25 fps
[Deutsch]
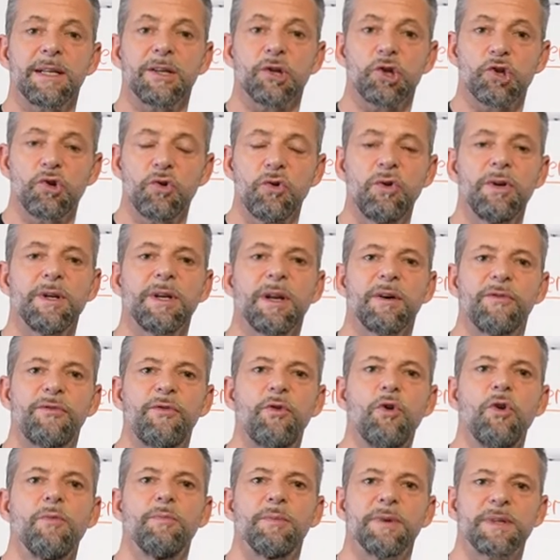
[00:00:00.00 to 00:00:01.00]
das schön, da
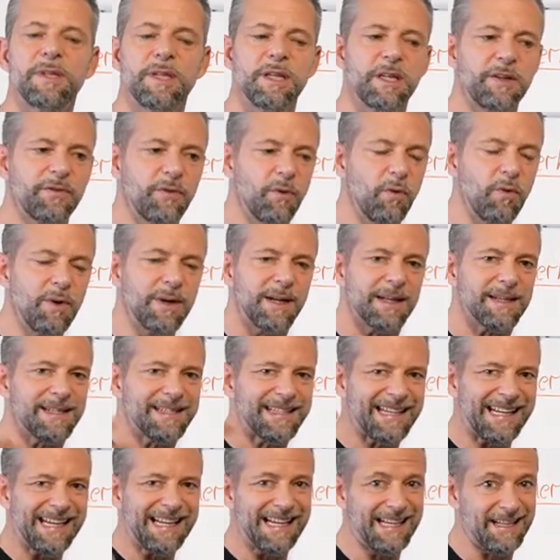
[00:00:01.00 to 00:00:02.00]
fühlt man sich wohl. Das
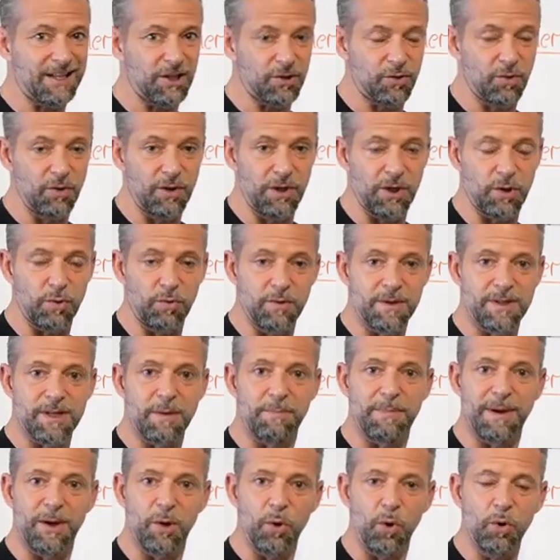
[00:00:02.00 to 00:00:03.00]
triggert natürlich unser
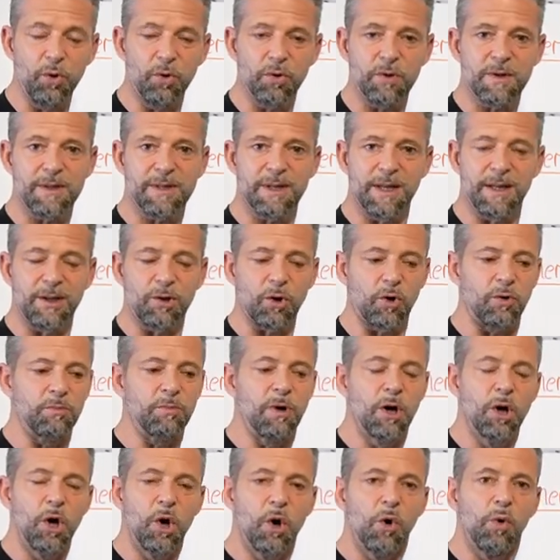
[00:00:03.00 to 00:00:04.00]
Belohnungszentrum.
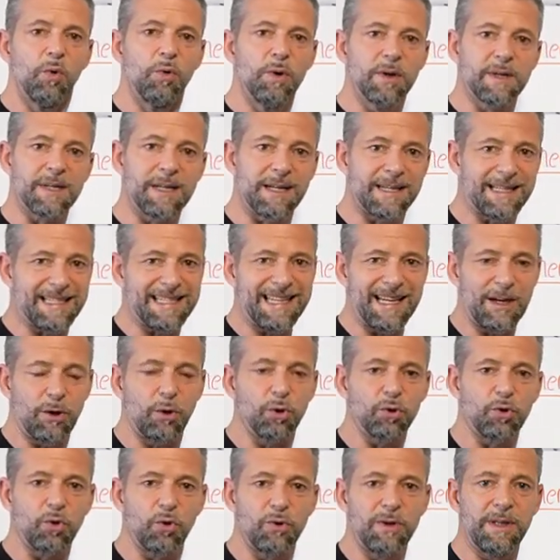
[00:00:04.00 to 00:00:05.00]
Unser
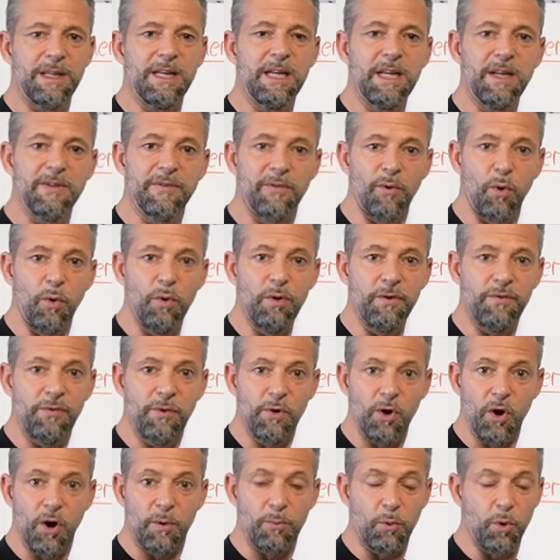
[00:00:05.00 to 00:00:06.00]
Serotonin,
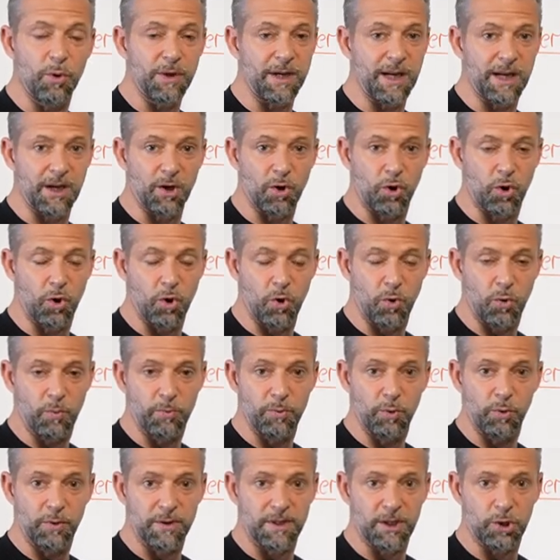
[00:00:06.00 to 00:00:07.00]
Wohlfühlhormon geht nach
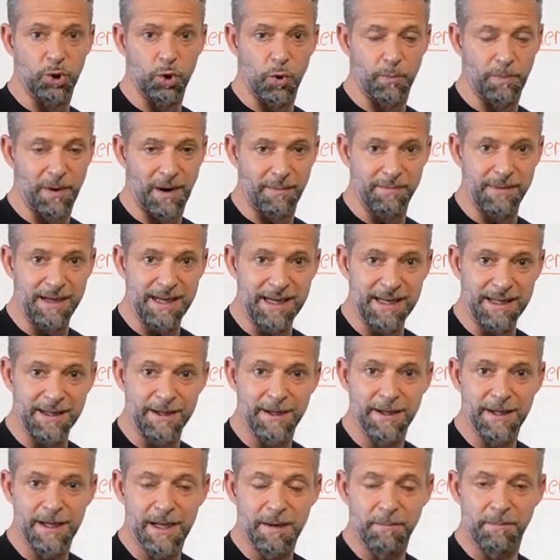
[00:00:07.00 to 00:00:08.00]
oben, unser
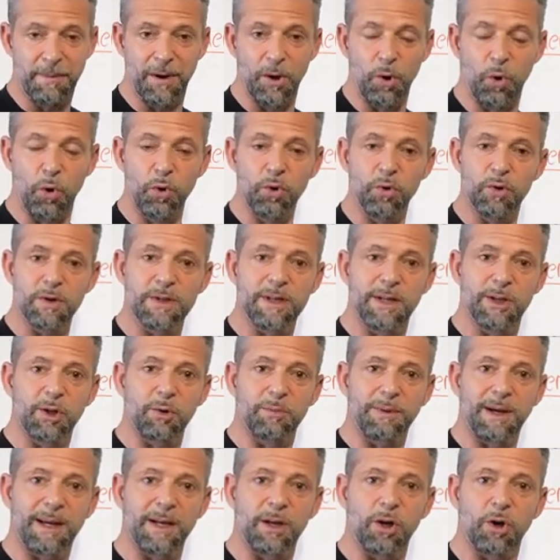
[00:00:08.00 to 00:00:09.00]
Dopamin,
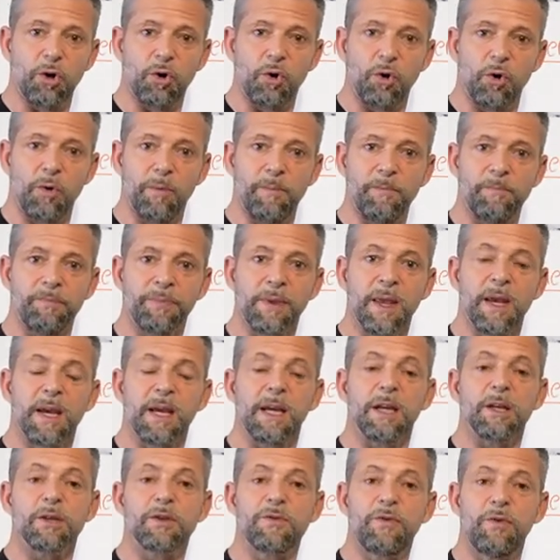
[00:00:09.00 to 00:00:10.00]
Belohnungszentrum geht nach oben.
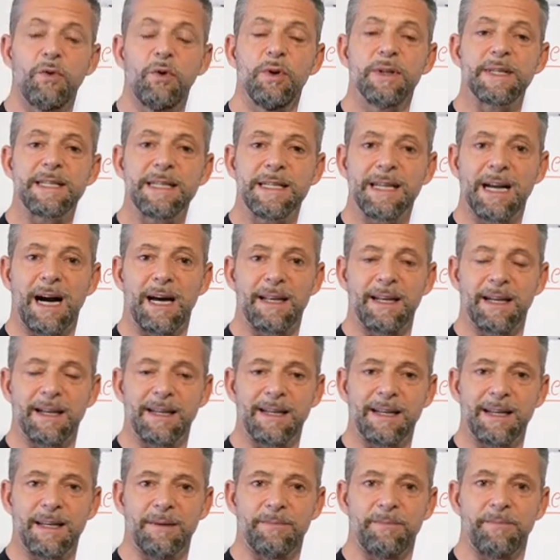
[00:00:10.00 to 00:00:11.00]
Es fühlt sich
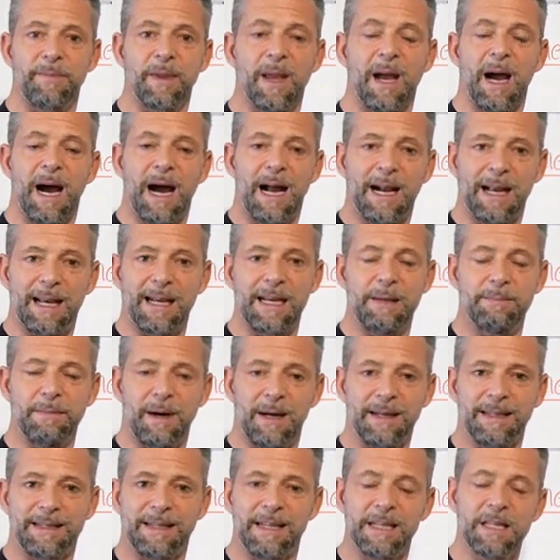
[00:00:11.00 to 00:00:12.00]
angenehm, angenehm
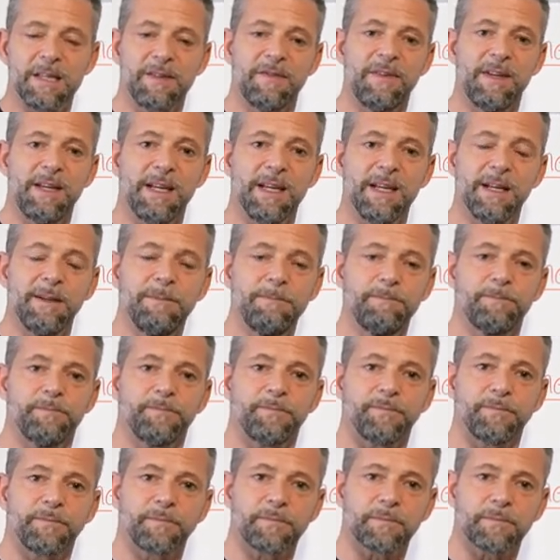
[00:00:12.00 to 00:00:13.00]
an. Deswegen